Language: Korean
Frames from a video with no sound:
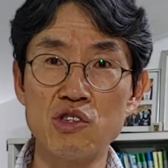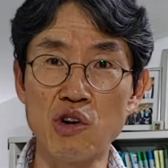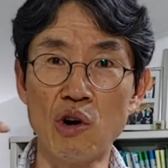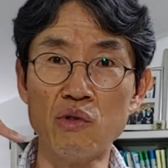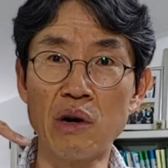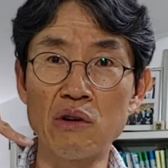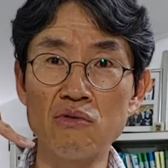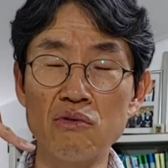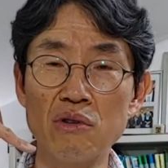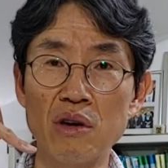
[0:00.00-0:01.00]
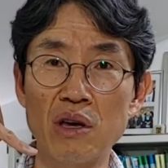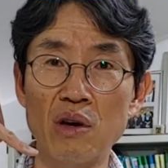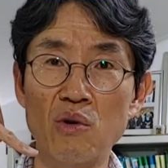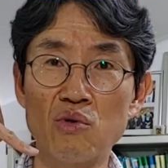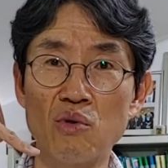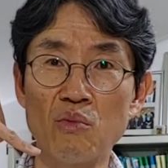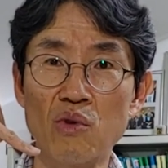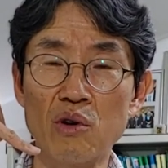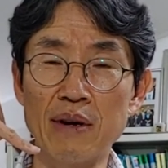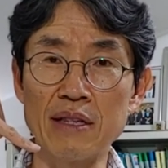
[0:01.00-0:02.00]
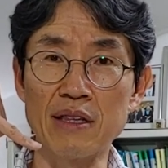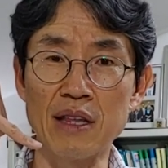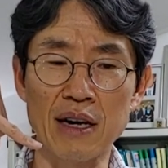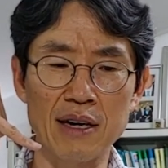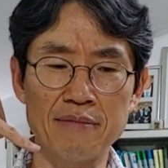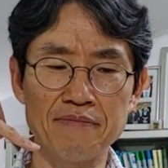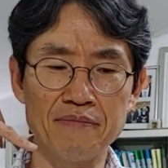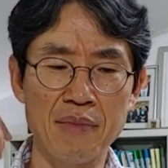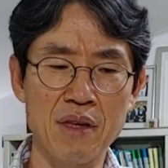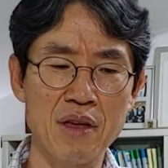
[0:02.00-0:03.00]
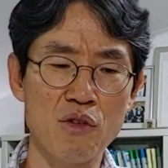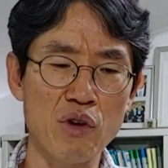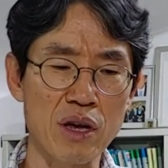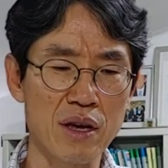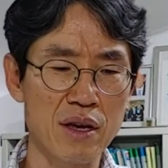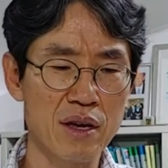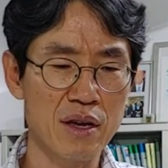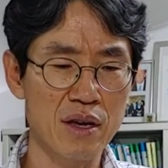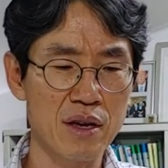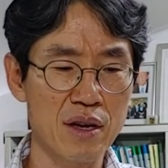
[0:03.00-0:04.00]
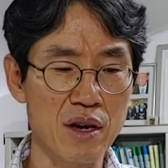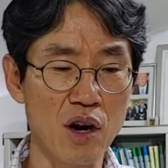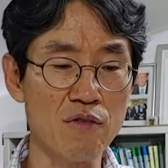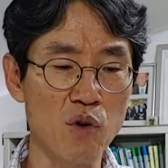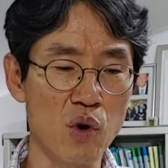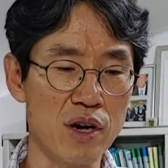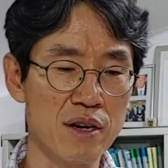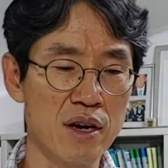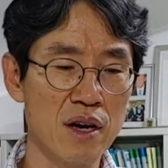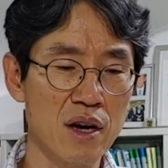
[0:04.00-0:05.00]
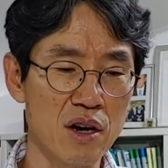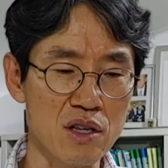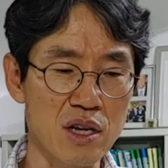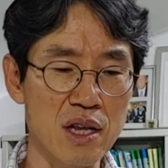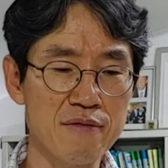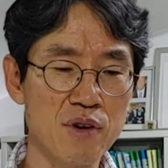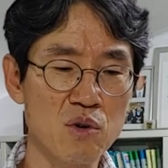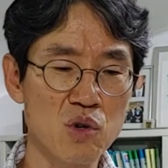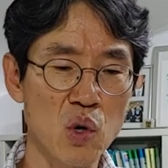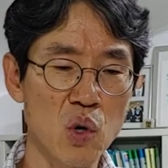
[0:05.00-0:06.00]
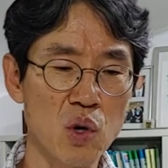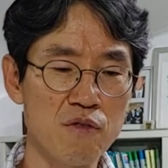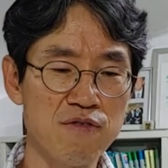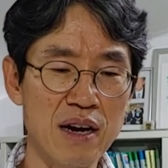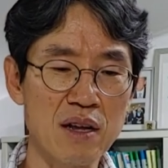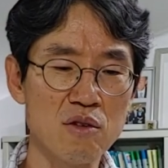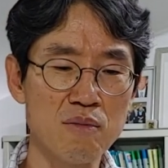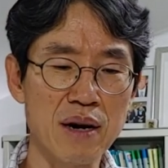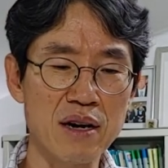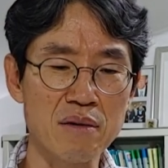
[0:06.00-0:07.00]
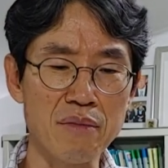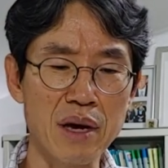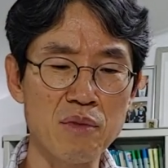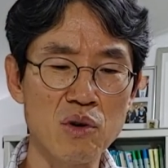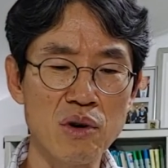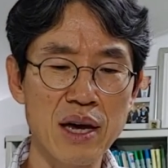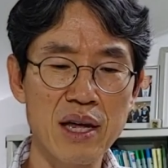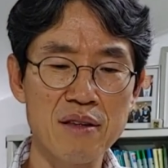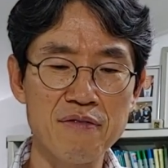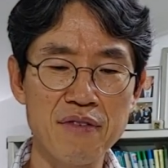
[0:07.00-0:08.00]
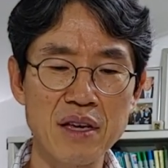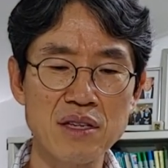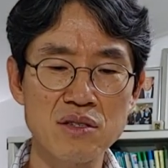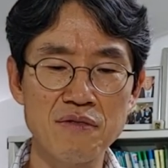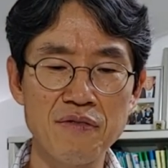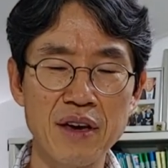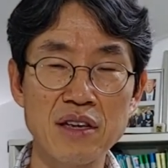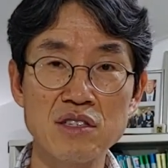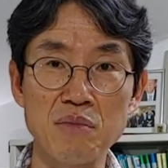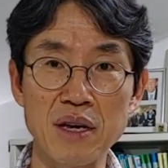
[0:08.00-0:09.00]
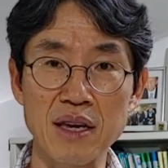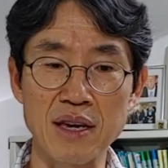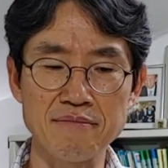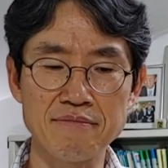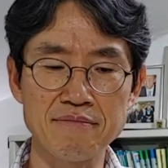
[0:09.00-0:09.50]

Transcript: 전화로 해고 통보를 받는다. Three, oh, four, a telephone call followed by a memo and face-to-face -face meeting.